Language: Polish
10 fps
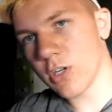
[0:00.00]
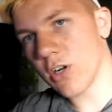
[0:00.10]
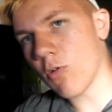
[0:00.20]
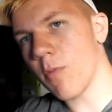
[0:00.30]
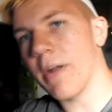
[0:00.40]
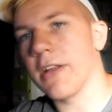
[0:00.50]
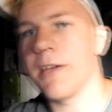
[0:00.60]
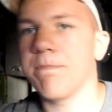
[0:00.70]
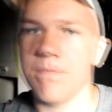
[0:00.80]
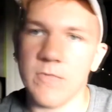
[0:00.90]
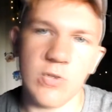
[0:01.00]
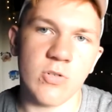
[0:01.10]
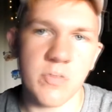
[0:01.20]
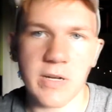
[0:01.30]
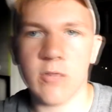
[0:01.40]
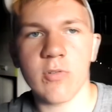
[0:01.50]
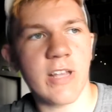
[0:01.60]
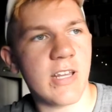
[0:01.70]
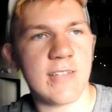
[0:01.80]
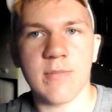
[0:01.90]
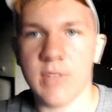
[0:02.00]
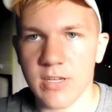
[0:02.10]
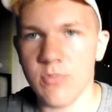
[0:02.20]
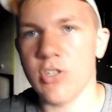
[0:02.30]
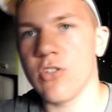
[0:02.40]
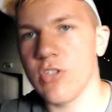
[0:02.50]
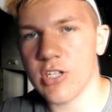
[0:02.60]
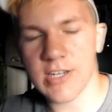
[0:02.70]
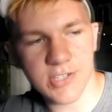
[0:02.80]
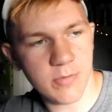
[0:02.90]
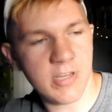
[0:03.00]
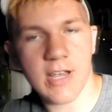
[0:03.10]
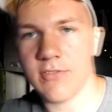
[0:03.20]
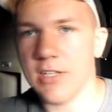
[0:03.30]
dużego chłopa, nie? I już chyba, kurde, nie jestem takim dzi dzieciaczkiem, nie? Jak